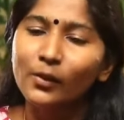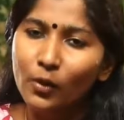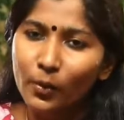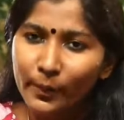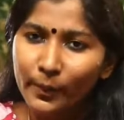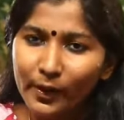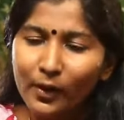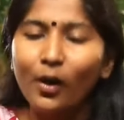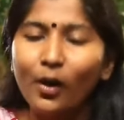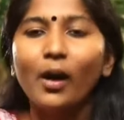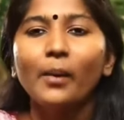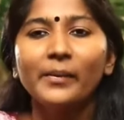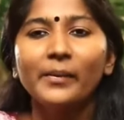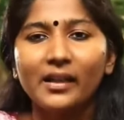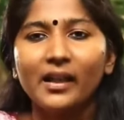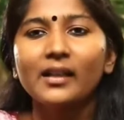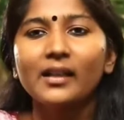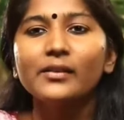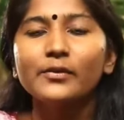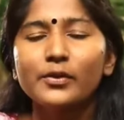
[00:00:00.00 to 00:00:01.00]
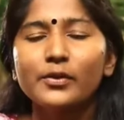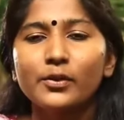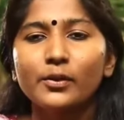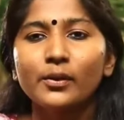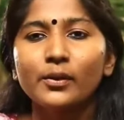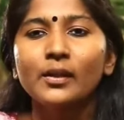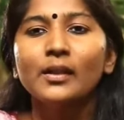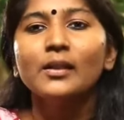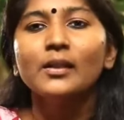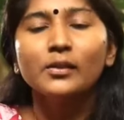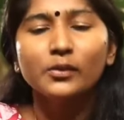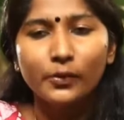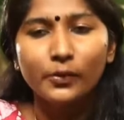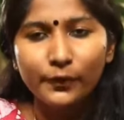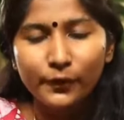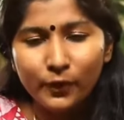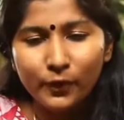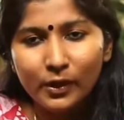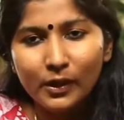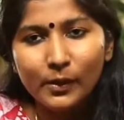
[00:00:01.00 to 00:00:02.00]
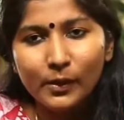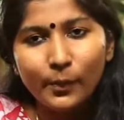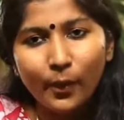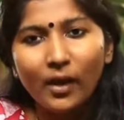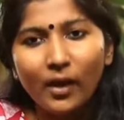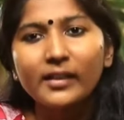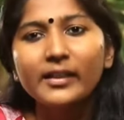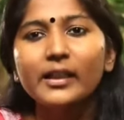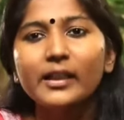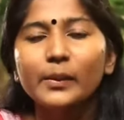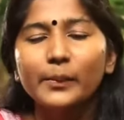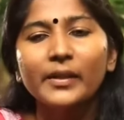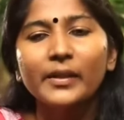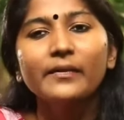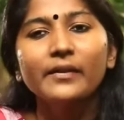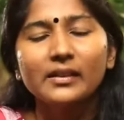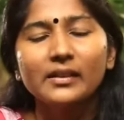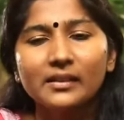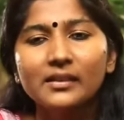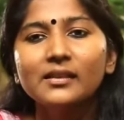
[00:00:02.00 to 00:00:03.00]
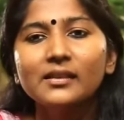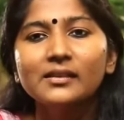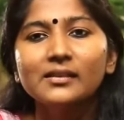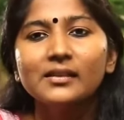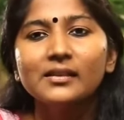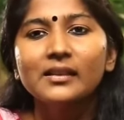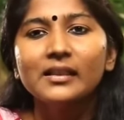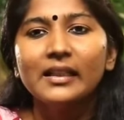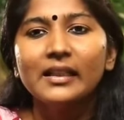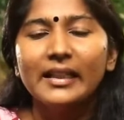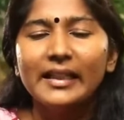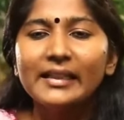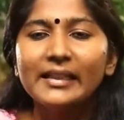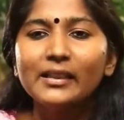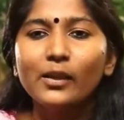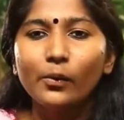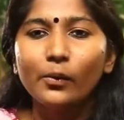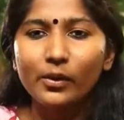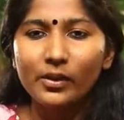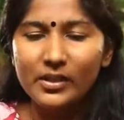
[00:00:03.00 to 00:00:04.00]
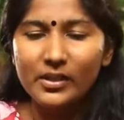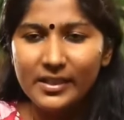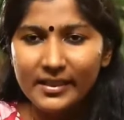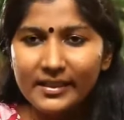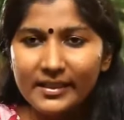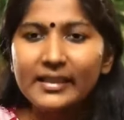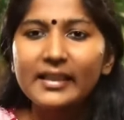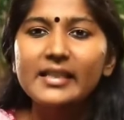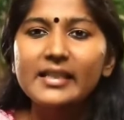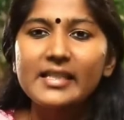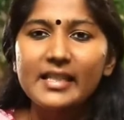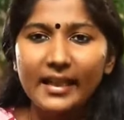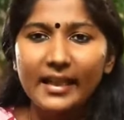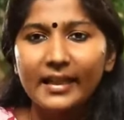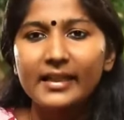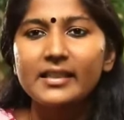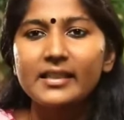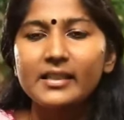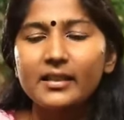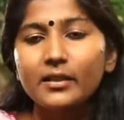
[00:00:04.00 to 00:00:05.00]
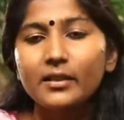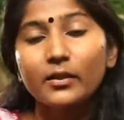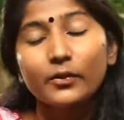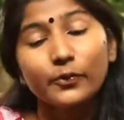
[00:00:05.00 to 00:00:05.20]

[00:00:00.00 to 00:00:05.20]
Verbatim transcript: ரொம்ப காமனான விஷயம் ஸோ ஃபுல் பாடியிலுமே வந்து இந்த ஒரு சின்ன சேஞ்சு